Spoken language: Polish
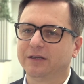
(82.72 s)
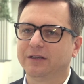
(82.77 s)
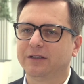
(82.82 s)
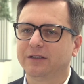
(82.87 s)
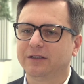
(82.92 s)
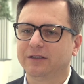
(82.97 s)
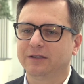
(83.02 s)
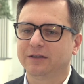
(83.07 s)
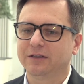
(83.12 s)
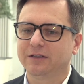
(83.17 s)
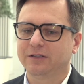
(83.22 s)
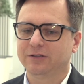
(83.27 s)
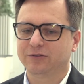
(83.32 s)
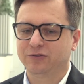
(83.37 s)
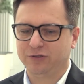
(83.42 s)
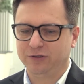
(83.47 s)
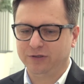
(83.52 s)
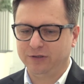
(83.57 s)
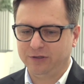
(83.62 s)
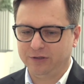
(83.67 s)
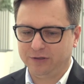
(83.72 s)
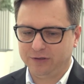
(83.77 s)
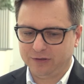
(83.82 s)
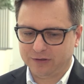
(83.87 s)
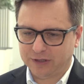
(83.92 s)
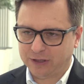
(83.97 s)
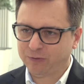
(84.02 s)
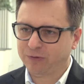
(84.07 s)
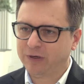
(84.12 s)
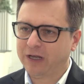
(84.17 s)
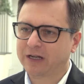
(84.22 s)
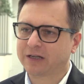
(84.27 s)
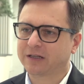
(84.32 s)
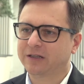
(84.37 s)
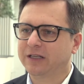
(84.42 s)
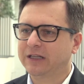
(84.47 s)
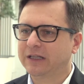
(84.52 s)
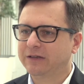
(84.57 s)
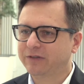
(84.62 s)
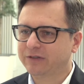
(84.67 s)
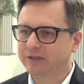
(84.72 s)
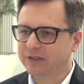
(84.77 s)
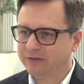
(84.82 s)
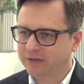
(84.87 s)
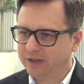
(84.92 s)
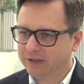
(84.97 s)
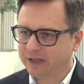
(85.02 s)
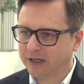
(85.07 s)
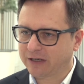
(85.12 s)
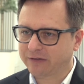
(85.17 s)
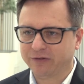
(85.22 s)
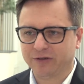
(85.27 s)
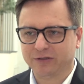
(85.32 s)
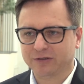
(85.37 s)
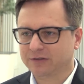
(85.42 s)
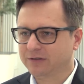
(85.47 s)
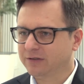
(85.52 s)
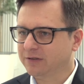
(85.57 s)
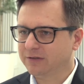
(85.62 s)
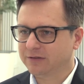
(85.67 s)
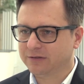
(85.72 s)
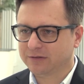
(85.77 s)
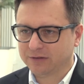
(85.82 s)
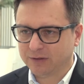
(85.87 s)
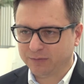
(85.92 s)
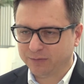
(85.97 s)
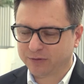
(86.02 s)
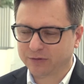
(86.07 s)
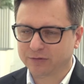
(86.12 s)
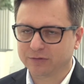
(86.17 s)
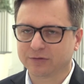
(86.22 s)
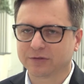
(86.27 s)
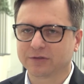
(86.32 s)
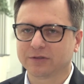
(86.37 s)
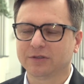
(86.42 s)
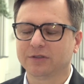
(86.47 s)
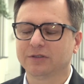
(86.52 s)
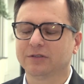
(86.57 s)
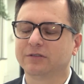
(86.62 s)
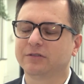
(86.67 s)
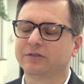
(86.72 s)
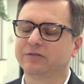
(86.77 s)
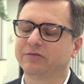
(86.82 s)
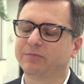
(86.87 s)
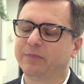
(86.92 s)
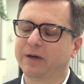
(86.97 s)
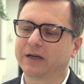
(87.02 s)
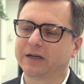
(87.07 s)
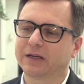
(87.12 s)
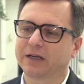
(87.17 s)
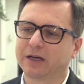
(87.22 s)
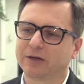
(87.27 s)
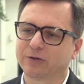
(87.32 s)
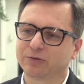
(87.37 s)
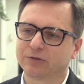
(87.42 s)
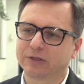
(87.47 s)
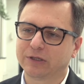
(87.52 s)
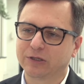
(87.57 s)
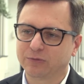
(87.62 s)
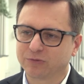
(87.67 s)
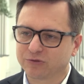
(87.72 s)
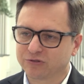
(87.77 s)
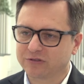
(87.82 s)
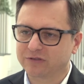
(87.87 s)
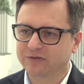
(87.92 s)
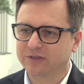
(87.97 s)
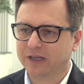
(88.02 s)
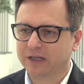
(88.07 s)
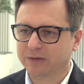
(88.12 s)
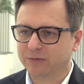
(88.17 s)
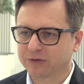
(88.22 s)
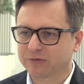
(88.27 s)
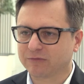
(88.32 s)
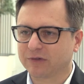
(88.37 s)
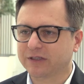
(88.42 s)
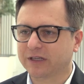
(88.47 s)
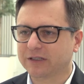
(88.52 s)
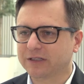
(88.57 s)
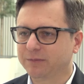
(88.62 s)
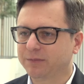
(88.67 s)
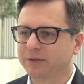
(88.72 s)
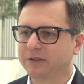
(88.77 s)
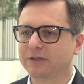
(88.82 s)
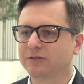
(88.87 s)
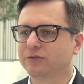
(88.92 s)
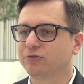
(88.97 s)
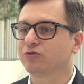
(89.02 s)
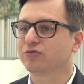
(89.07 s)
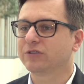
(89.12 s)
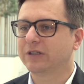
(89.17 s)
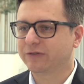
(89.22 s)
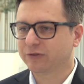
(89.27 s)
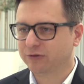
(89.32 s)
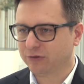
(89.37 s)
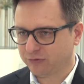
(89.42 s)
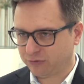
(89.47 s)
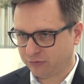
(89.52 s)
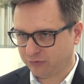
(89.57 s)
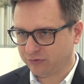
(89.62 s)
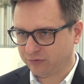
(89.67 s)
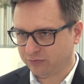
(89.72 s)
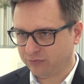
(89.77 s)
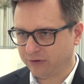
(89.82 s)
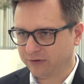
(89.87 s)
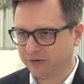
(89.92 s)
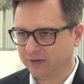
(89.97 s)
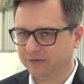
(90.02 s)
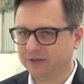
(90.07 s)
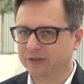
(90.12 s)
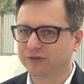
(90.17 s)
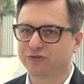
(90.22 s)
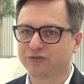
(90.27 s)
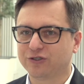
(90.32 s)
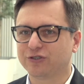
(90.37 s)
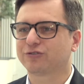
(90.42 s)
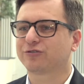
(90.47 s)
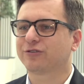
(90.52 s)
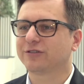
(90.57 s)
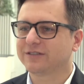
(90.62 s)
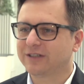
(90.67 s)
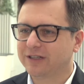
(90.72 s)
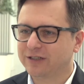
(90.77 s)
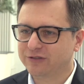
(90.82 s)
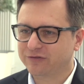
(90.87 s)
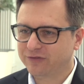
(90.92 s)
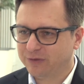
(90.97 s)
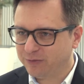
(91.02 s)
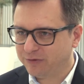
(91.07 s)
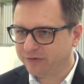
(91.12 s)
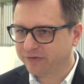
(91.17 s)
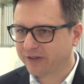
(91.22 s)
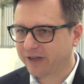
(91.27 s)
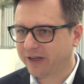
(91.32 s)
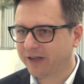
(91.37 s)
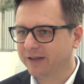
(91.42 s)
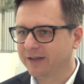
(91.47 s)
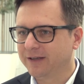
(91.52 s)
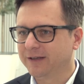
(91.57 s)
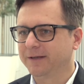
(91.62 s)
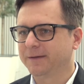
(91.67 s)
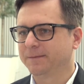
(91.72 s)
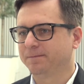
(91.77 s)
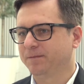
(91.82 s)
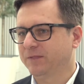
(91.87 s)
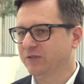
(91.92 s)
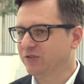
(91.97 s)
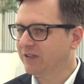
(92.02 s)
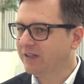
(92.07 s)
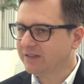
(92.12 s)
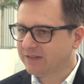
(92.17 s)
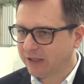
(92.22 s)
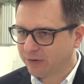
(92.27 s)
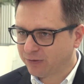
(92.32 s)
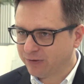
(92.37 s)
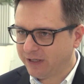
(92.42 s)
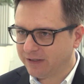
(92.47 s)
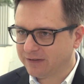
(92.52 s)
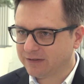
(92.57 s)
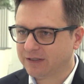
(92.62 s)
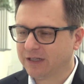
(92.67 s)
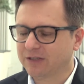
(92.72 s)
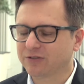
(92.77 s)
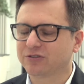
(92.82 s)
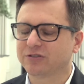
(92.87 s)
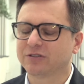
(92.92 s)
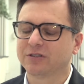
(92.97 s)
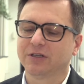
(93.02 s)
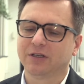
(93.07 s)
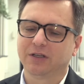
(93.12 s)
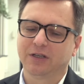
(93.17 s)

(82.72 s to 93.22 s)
Y, czyli regularnie, nawet niewielkie kwoty, są produkty w bankach, które umożliwiają odkładanie pieniędzy już nawet od 100 zł, więc ciężko znaleźć wymówkę, że nas na to nie stać,